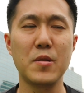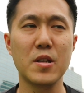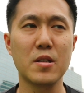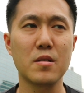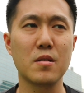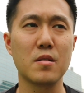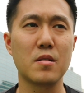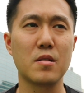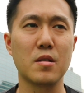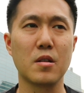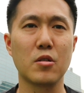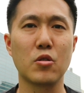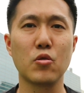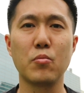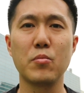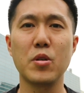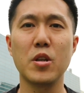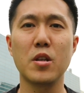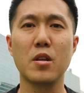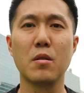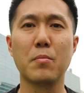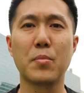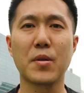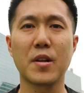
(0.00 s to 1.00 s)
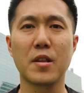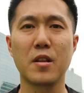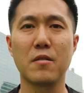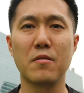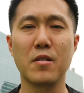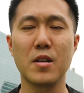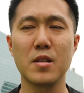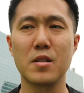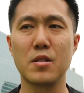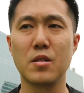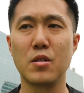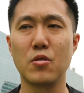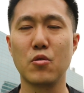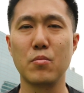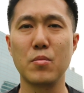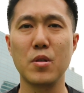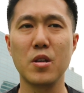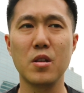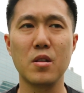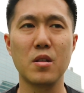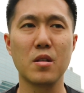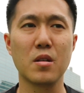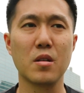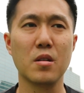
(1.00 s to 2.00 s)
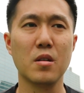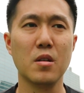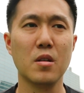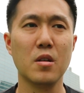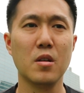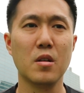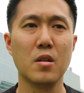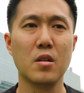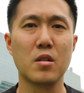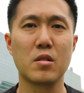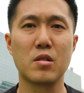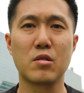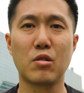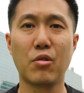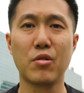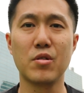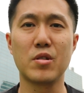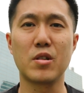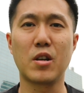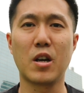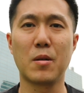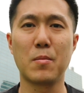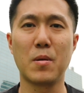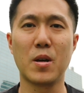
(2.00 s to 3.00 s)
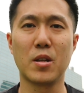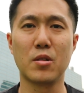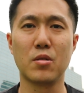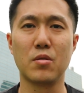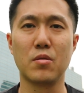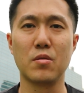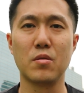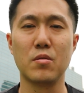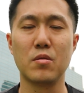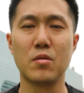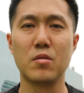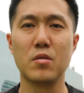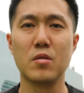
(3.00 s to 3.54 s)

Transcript: в бизнесе это умение продавать и умение строить команду